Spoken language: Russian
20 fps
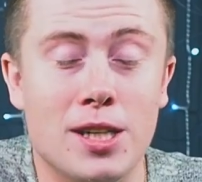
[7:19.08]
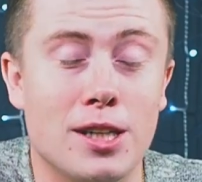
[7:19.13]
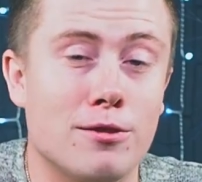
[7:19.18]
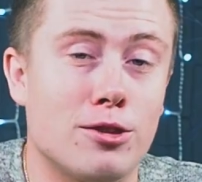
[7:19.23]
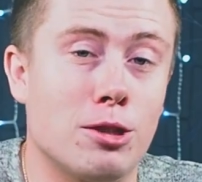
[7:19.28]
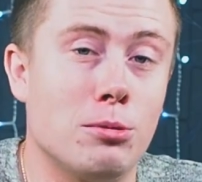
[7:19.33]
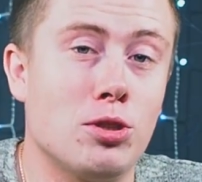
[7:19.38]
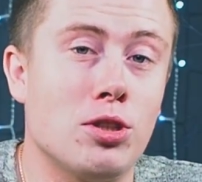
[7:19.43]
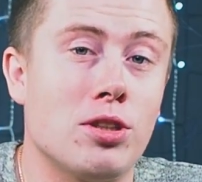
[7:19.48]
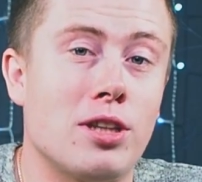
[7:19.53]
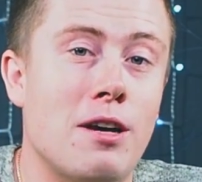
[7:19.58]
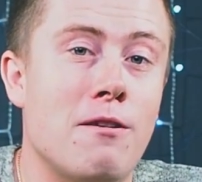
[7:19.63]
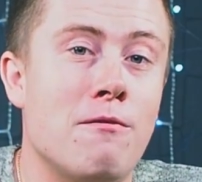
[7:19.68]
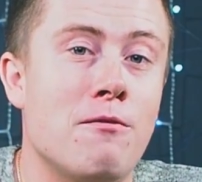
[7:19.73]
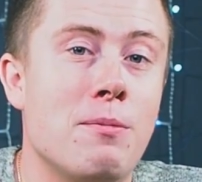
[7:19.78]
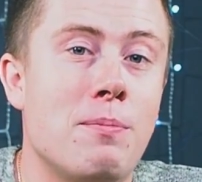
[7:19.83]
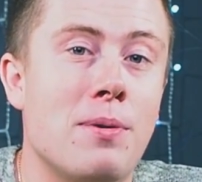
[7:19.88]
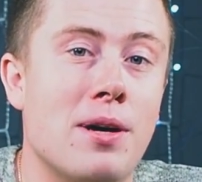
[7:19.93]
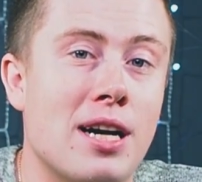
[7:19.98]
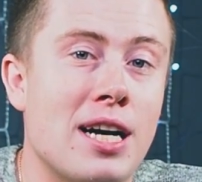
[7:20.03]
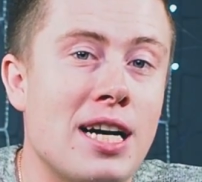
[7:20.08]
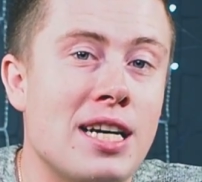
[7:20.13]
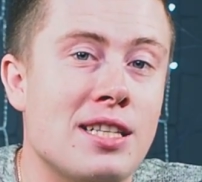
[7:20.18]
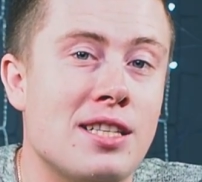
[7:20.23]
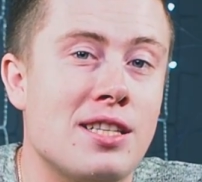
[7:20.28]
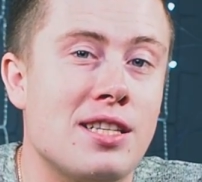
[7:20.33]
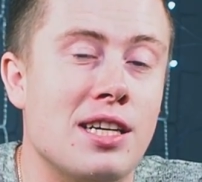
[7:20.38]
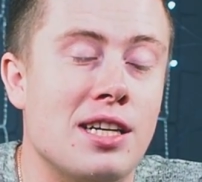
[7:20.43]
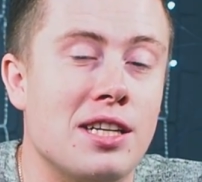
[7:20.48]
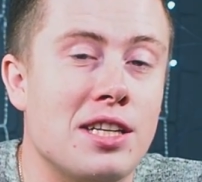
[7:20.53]
Дело в том, что там выбирать
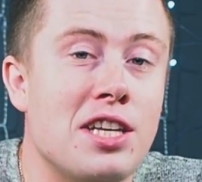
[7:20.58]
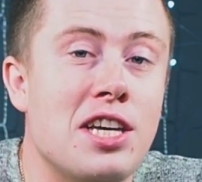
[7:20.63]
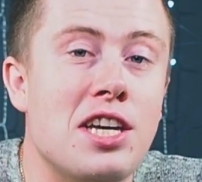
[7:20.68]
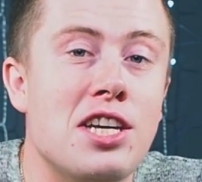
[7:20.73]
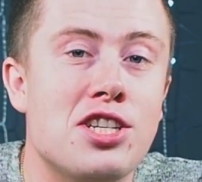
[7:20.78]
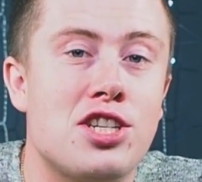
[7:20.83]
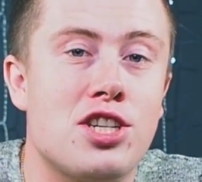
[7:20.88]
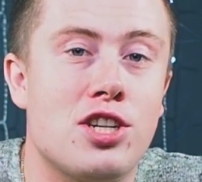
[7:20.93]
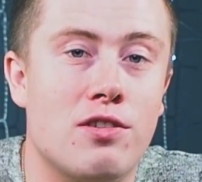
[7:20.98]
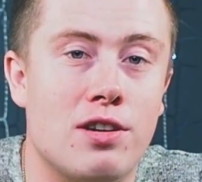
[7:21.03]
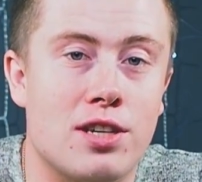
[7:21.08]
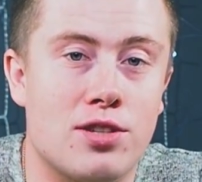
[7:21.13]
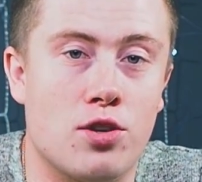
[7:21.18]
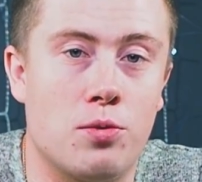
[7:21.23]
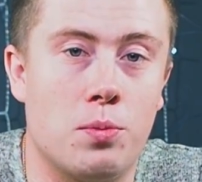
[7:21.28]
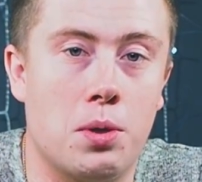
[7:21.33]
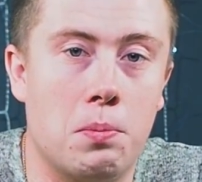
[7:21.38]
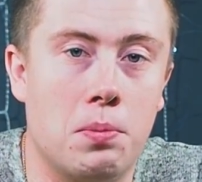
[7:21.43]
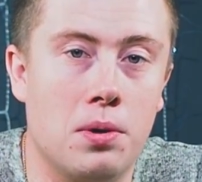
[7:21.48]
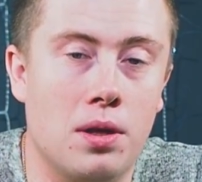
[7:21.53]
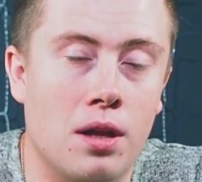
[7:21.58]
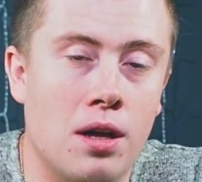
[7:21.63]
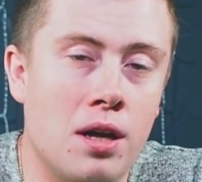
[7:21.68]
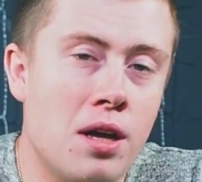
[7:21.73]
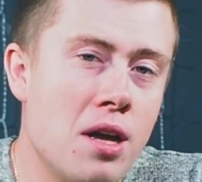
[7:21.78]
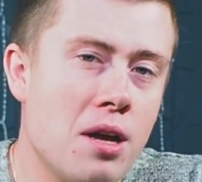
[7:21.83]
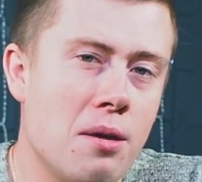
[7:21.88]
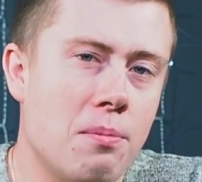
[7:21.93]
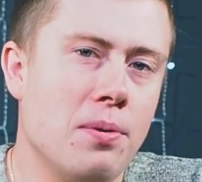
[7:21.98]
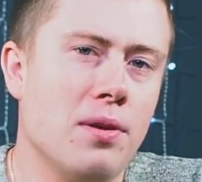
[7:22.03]
не из чего особо было.
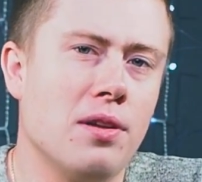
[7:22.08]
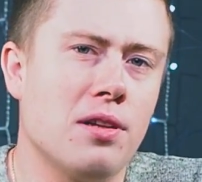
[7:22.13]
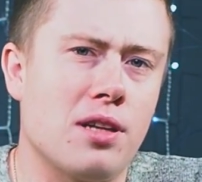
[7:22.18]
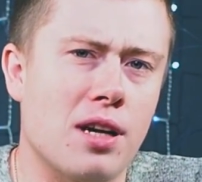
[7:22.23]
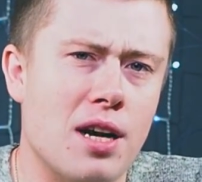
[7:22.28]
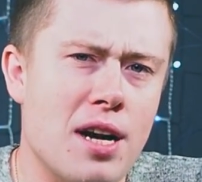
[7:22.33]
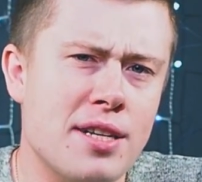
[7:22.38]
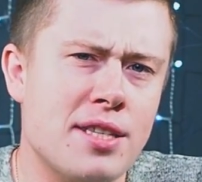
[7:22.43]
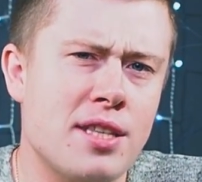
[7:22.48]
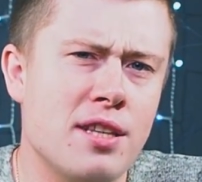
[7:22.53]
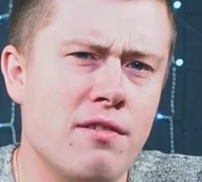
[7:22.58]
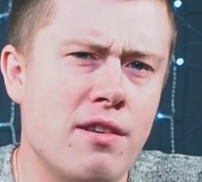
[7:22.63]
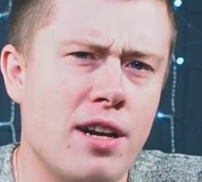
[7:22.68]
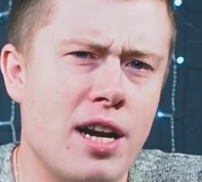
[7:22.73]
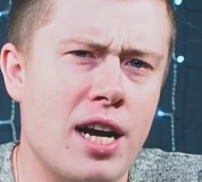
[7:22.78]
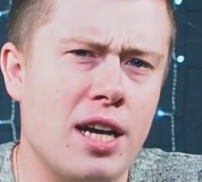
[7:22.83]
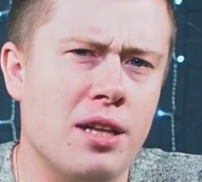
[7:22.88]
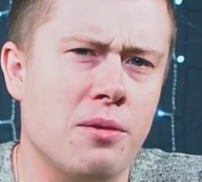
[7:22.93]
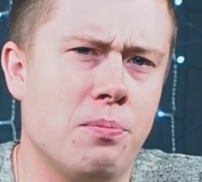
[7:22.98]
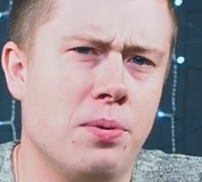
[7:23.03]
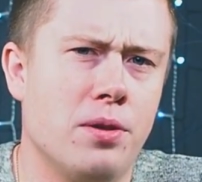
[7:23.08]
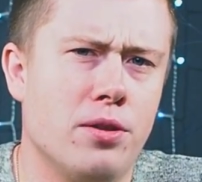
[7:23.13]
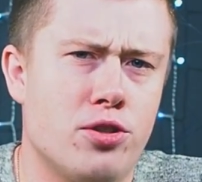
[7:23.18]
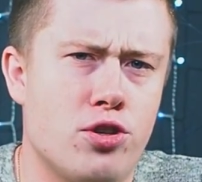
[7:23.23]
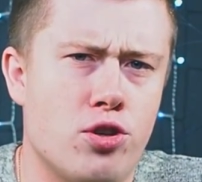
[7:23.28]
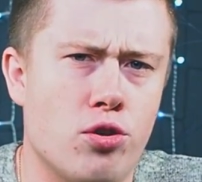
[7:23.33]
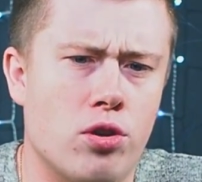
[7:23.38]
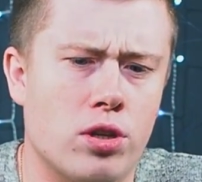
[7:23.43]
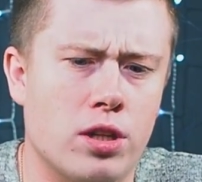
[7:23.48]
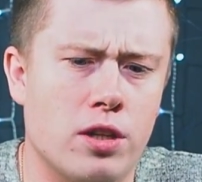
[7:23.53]
Был красный вариант, был
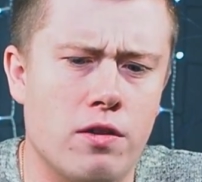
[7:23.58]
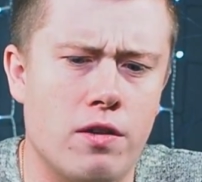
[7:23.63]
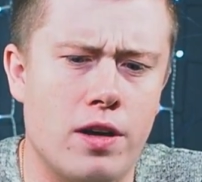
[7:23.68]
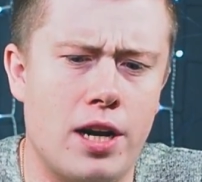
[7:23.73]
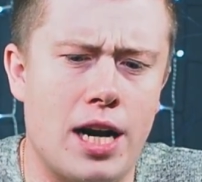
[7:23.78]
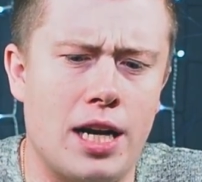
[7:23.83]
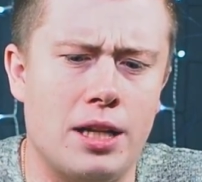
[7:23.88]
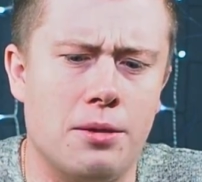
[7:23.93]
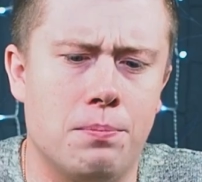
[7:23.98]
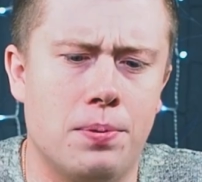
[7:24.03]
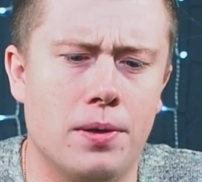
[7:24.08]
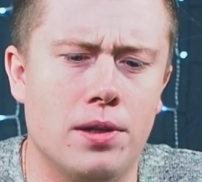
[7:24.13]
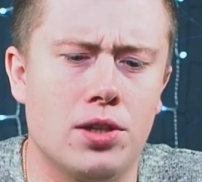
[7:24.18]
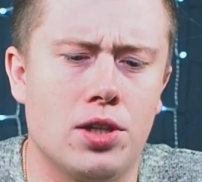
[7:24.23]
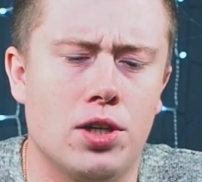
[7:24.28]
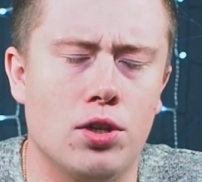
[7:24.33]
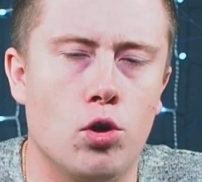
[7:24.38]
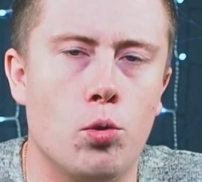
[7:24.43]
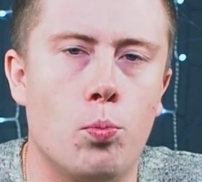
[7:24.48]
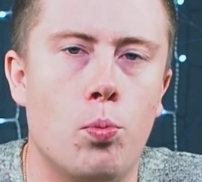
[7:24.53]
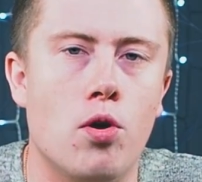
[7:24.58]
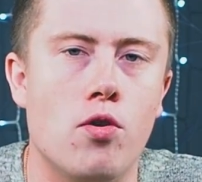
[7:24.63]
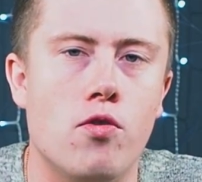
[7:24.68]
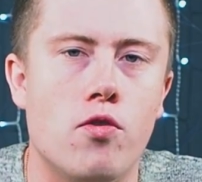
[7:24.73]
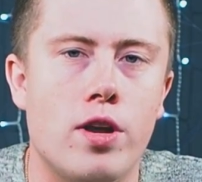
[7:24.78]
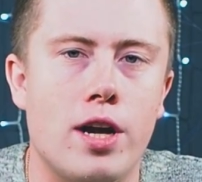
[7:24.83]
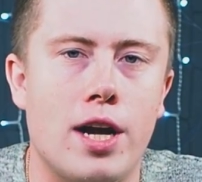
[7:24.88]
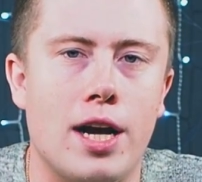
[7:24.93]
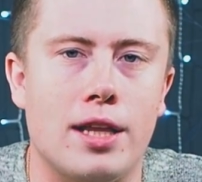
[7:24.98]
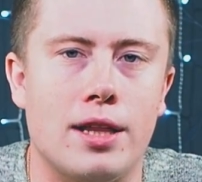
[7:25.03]
черный вариант, был голубой
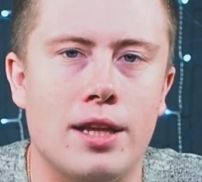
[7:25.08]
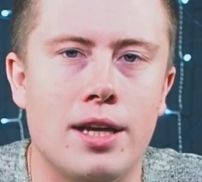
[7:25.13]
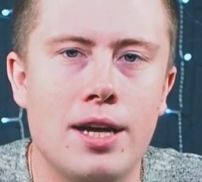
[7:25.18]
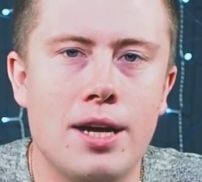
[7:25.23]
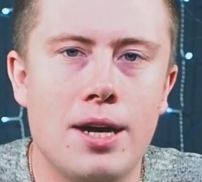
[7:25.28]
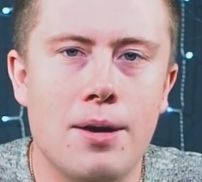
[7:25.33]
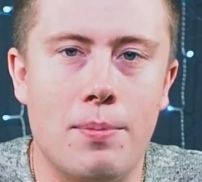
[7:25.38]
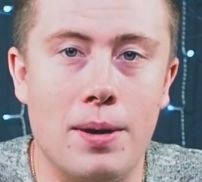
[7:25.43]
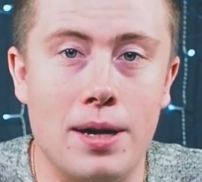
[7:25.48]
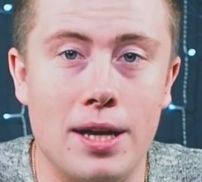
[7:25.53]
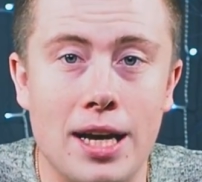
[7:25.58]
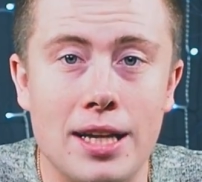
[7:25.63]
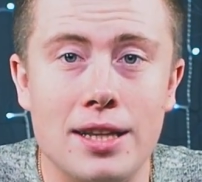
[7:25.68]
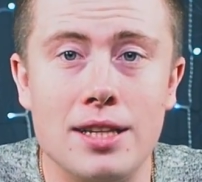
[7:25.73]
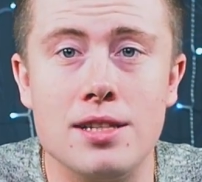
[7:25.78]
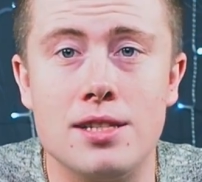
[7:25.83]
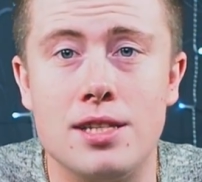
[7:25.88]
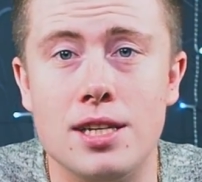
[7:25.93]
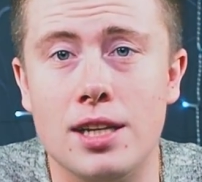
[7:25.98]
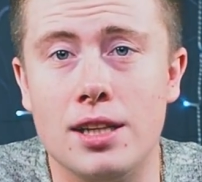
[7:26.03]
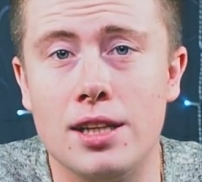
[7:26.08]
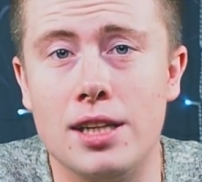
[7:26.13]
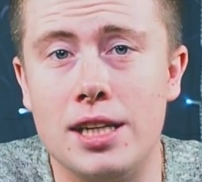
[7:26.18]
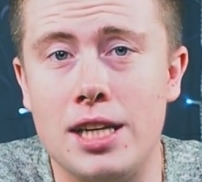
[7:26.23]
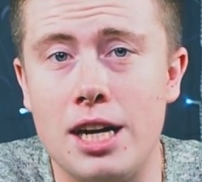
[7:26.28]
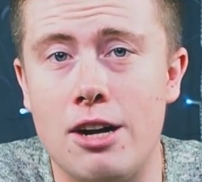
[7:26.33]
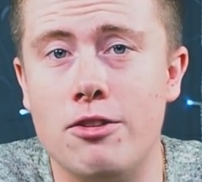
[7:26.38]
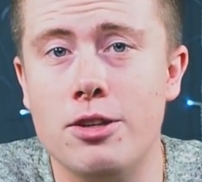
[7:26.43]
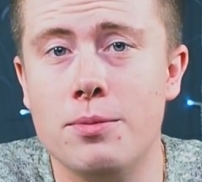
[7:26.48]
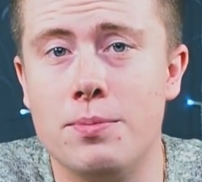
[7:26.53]
вариант. Понятное дело,
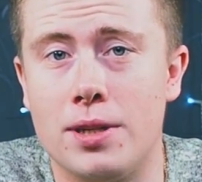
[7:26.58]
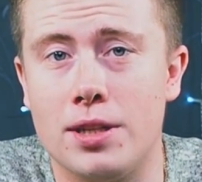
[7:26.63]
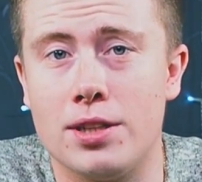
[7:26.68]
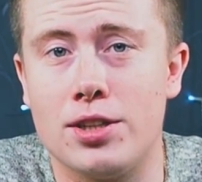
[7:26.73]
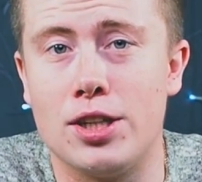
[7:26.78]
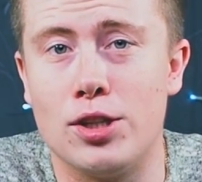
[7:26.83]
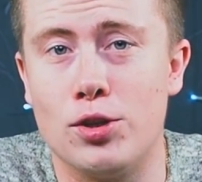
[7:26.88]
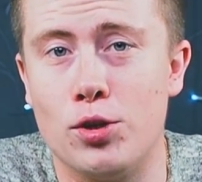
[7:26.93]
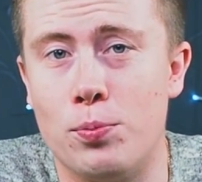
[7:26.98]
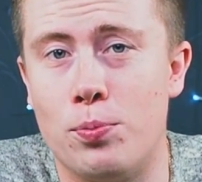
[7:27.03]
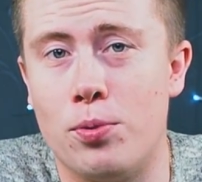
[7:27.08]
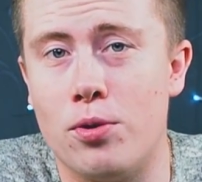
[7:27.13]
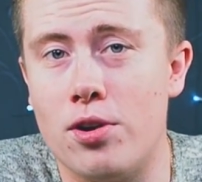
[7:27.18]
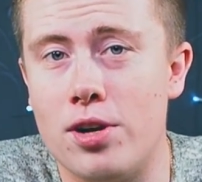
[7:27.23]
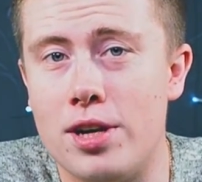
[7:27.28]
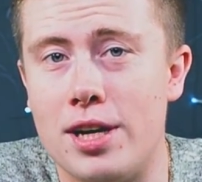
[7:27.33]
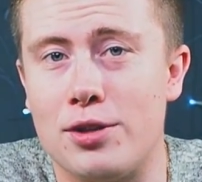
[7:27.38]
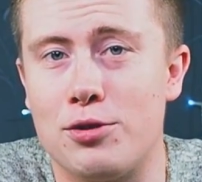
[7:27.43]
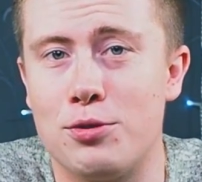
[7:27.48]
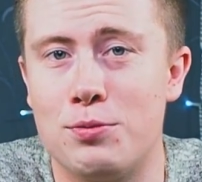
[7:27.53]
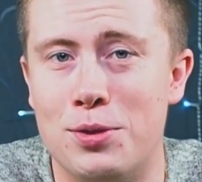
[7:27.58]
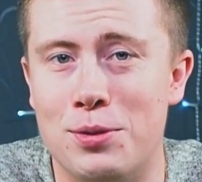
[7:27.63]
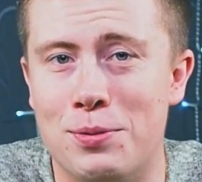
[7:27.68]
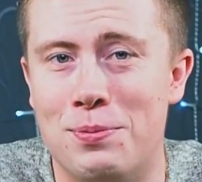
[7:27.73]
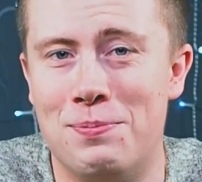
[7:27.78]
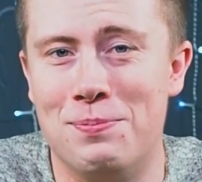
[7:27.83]
я выбрал голубой, я думаю,